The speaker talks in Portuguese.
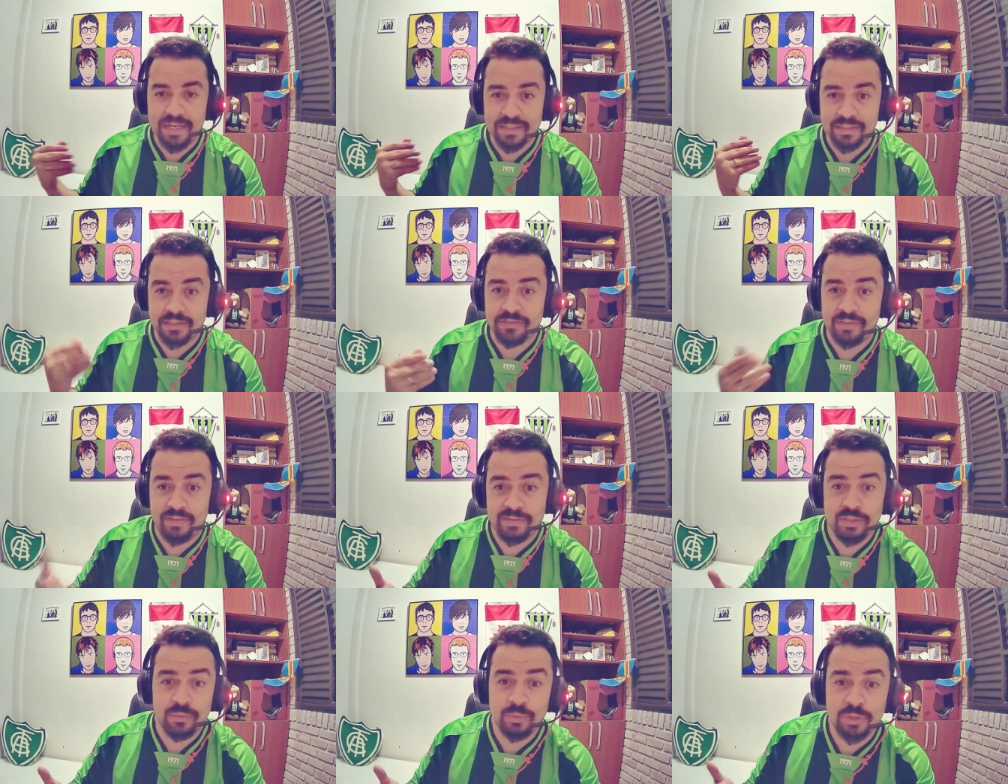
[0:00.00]
a gente está
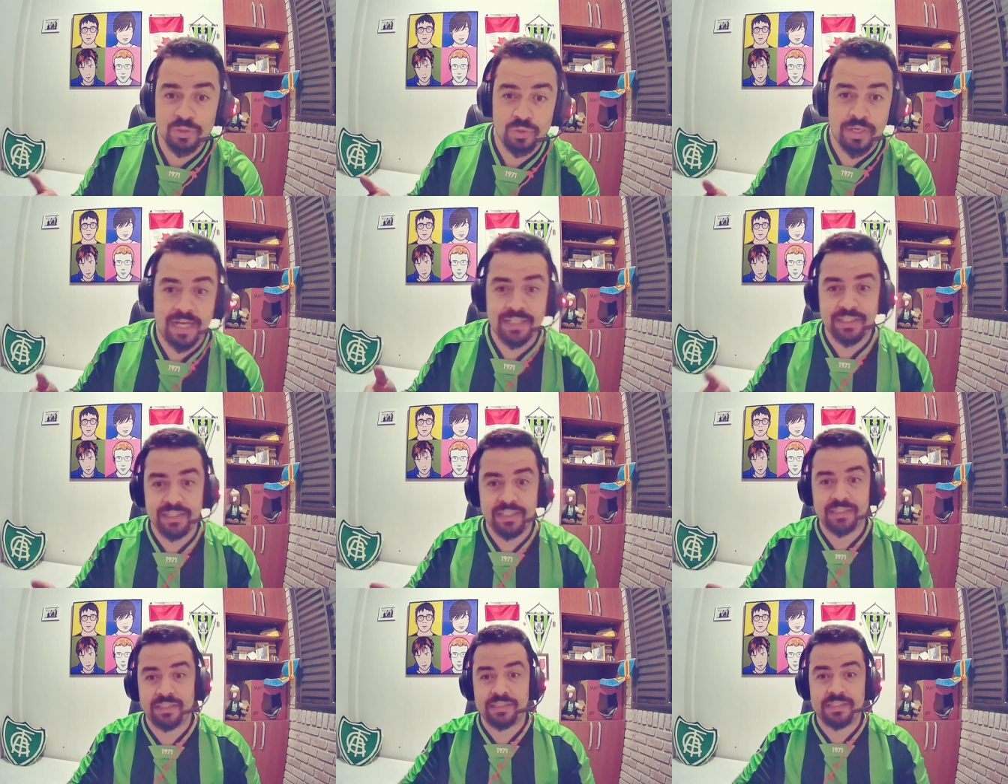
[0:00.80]
fazendo muitas
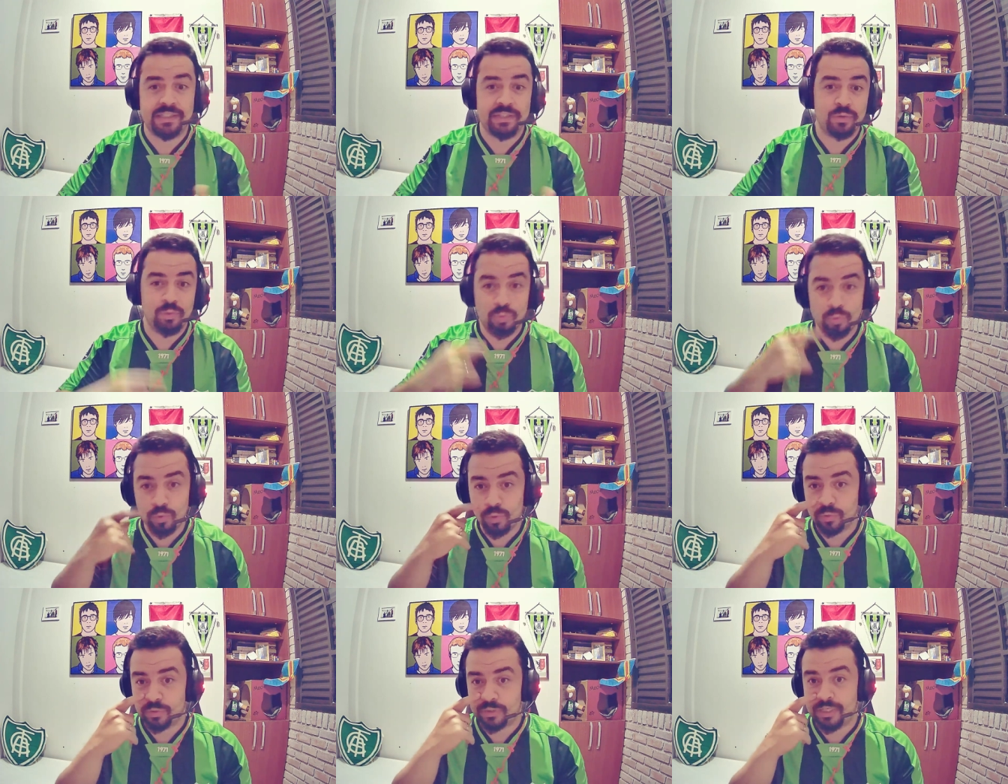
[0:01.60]
jogadinhas de escanteio
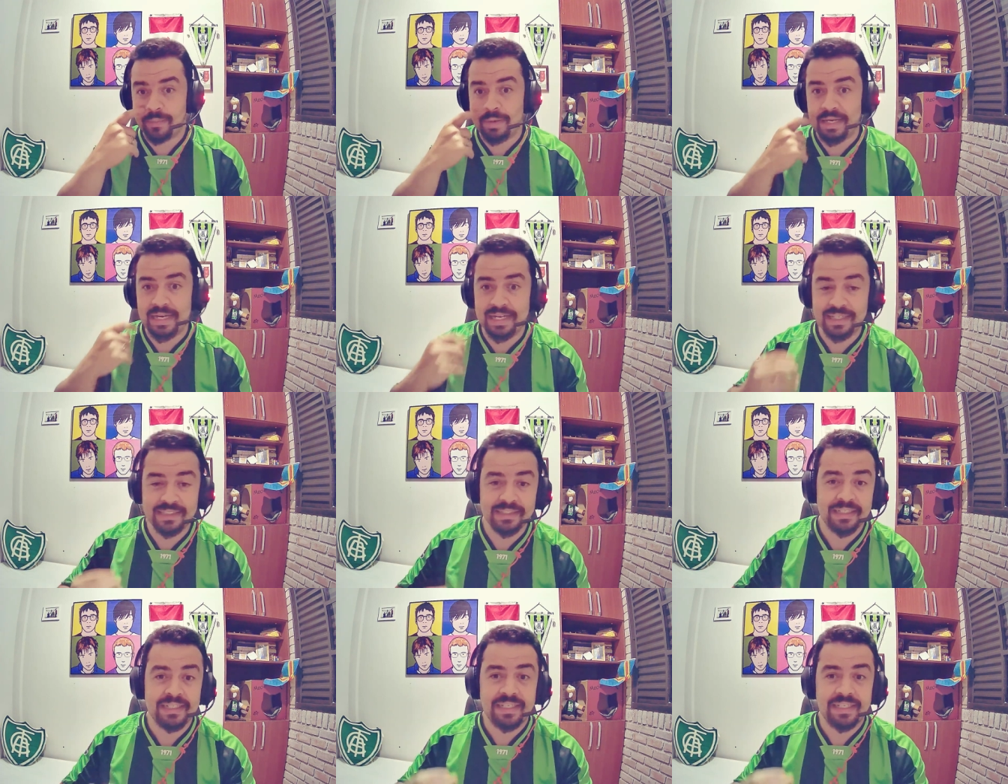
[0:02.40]
curto, trabalhadas.